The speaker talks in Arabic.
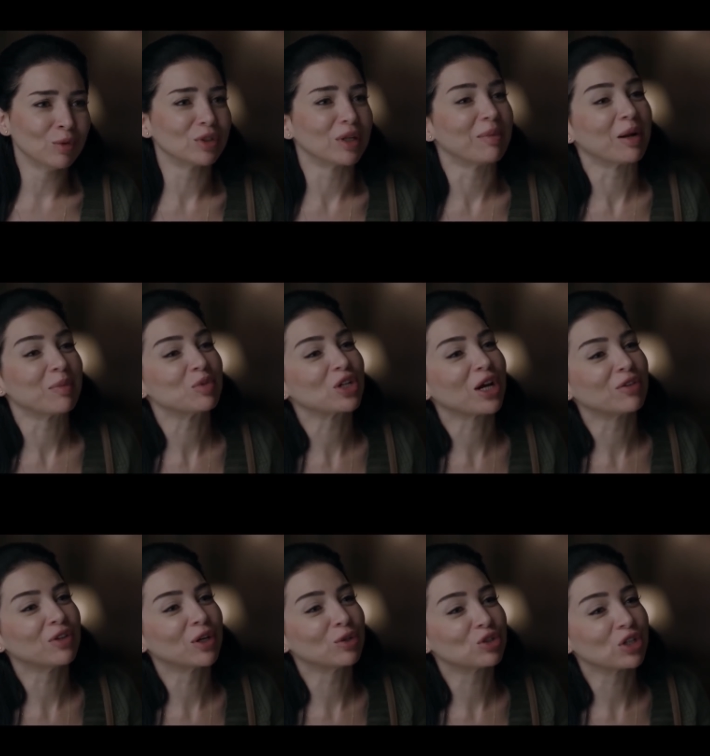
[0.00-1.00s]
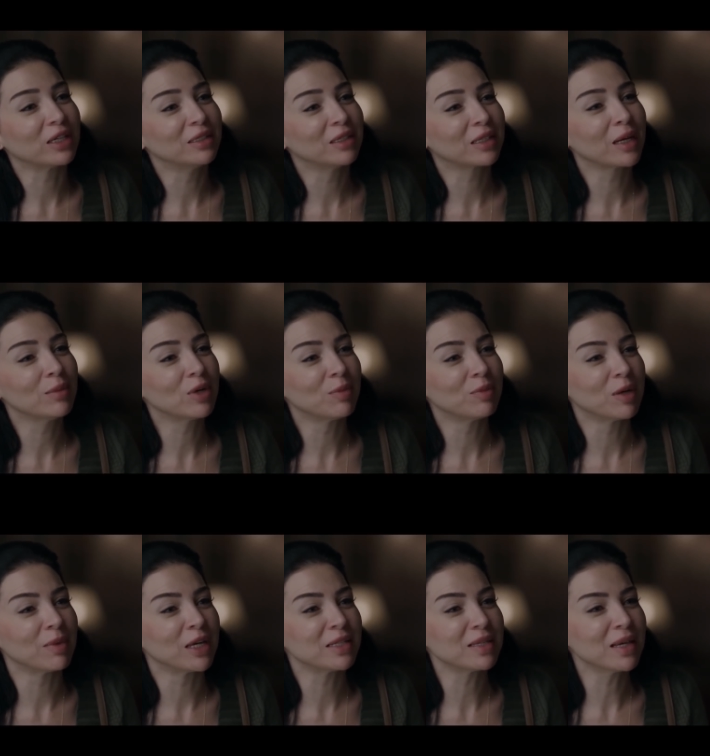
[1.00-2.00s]
وطبعا مش عارفه اخد شهاده خبره من
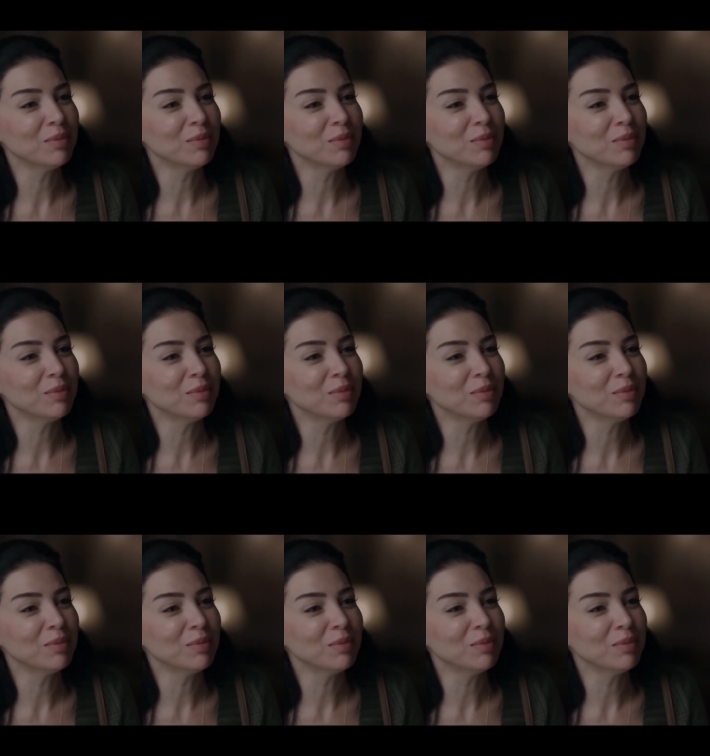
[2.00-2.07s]
اللي ما